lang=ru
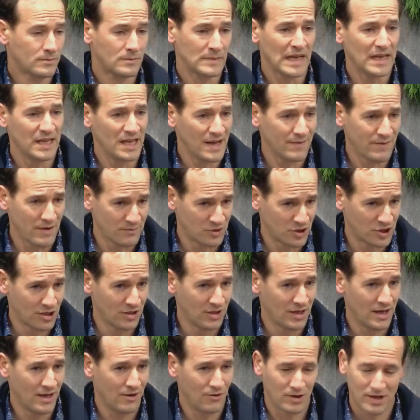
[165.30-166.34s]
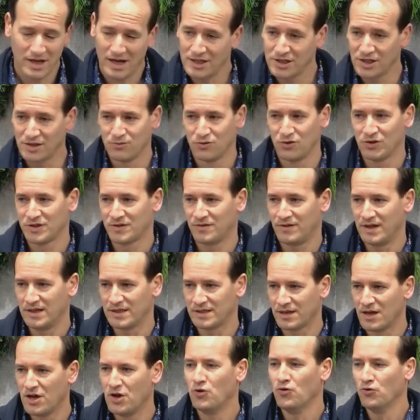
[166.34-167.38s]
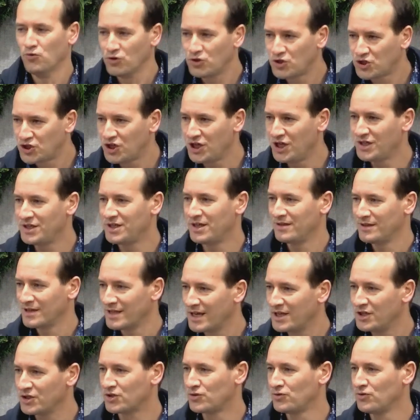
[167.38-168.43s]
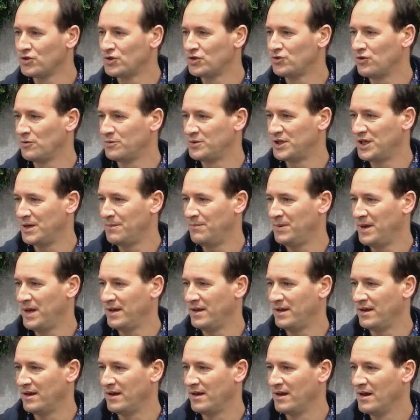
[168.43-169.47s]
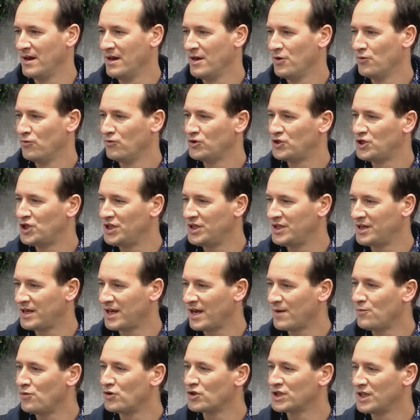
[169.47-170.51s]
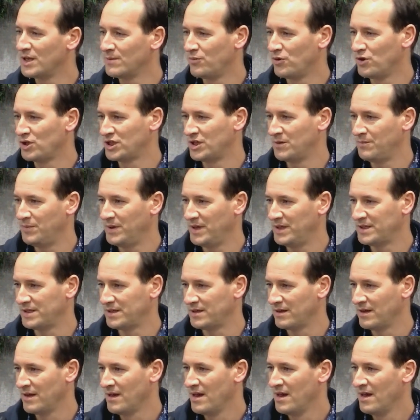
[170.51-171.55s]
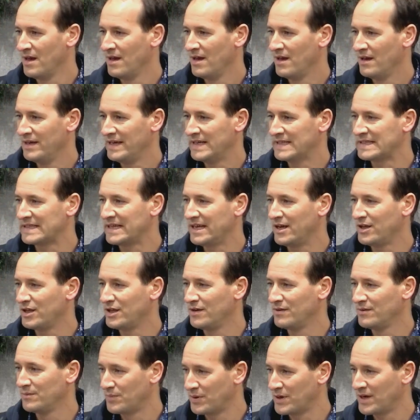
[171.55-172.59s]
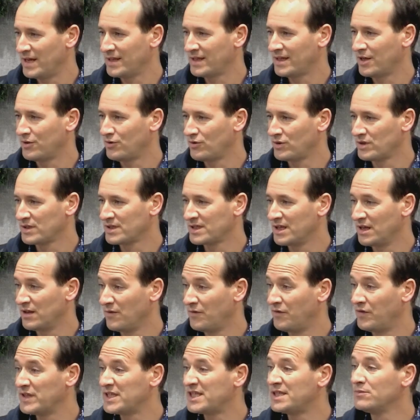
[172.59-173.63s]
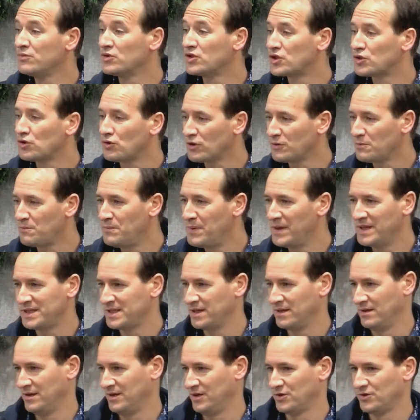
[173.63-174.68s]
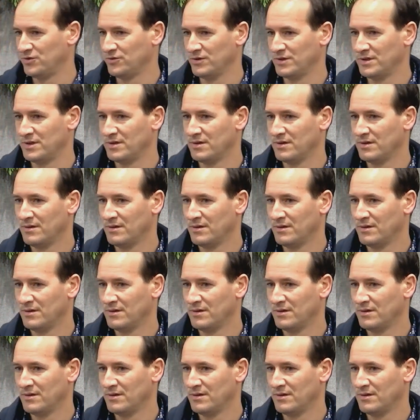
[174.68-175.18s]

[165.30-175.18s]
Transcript: Я вам желаю, каждому из вас, учите наизусть общее пение. Учите как можно больше песен. Я знаю один брат, который знал 800 песен наизусть